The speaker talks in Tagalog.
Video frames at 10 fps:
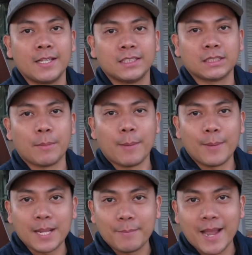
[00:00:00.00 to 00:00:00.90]
Sa mga
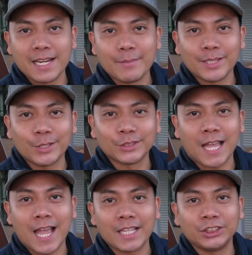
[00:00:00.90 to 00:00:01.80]
balikbayan naman dito
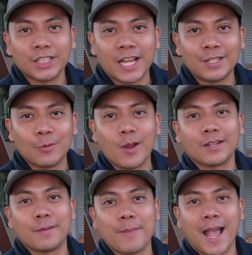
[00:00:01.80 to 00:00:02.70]
sa aking channel,
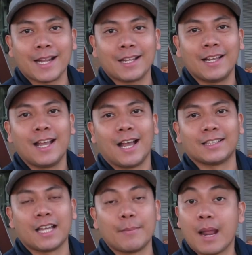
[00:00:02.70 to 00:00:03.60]
welcome back!
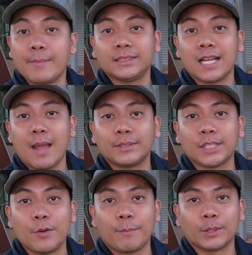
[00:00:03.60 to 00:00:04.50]
At uh, maraming salamat
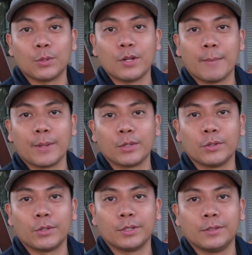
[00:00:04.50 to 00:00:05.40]
sa inyong patuloy na
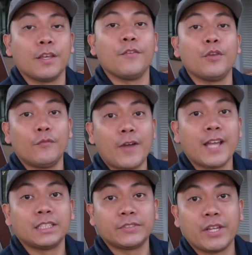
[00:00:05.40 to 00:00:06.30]
panonood. If you
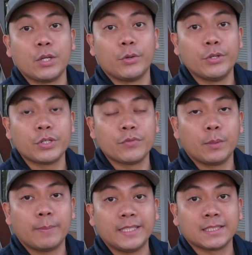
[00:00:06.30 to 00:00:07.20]
find this video
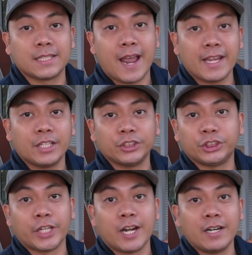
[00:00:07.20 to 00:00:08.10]
useful, please like,
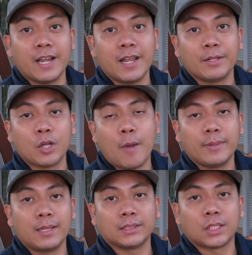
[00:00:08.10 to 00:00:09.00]
share, and
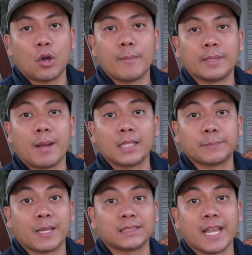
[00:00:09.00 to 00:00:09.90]
comment lang sa comment box
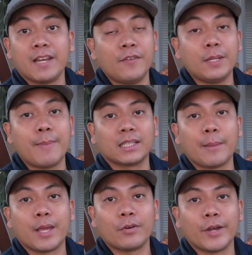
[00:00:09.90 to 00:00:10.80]
para sa any feedback
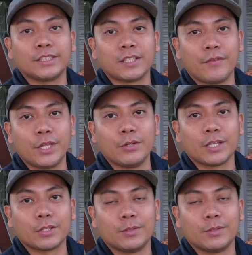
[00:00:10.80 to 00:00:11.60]
na meron kayo sa video na to.